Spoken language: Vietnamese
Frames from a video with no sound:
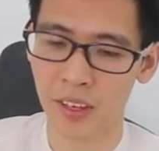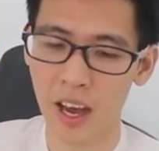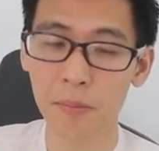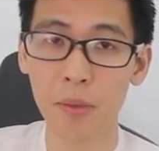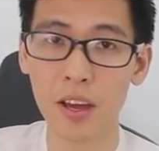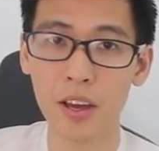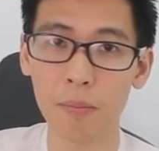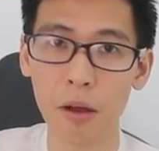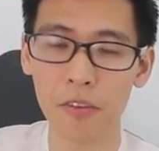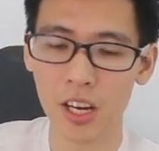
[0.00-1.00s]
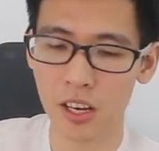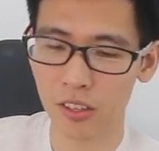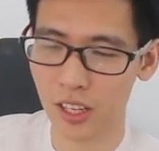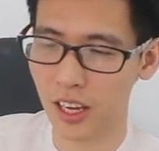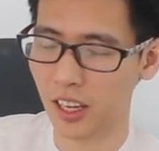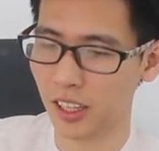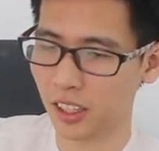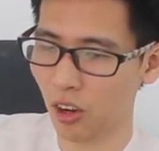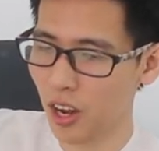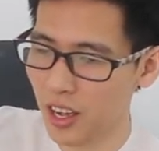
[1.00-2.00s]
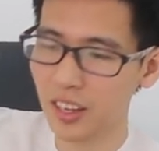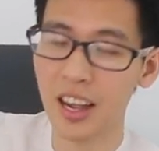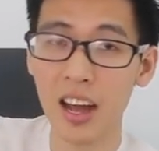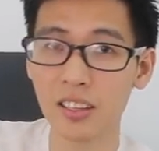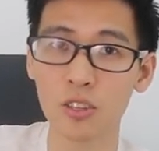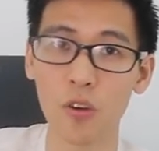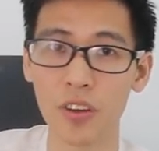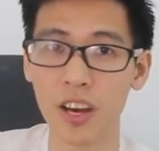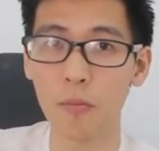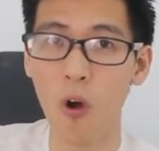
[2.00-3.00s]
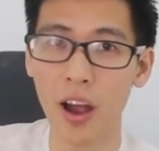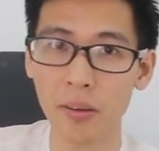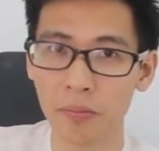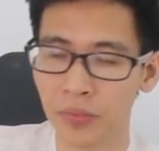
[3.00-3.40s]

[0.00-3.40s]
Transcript: hát pê Pavilion này nó đã khác so với năm ngoái.